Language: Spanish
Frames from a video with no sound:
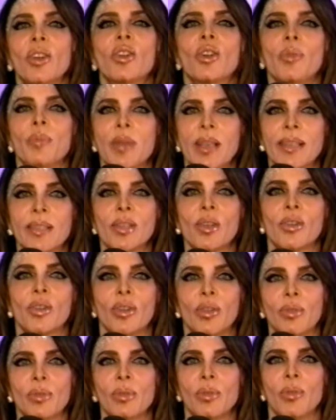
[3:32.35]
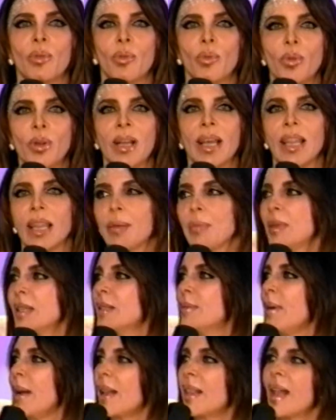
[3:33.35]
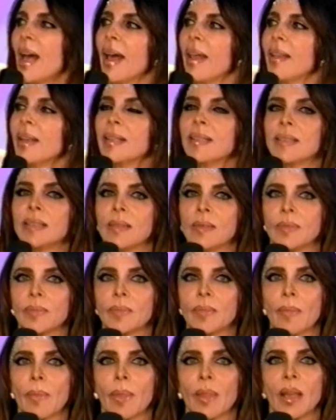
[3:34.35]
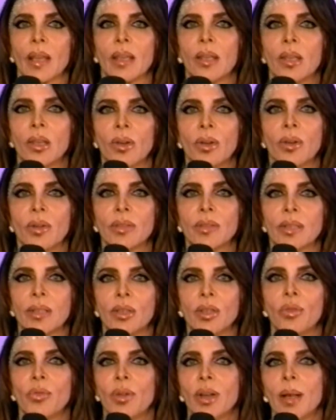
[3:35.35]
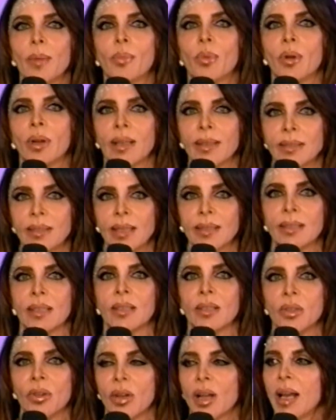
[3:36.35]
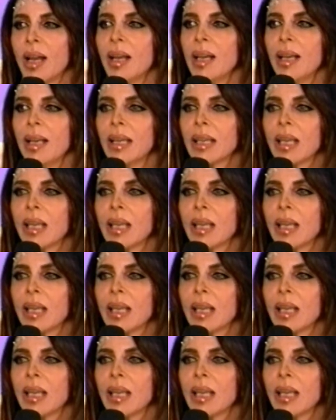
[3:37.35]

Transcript: yo comienzo con una de mis verdades. Yo, si no fuera por esta señora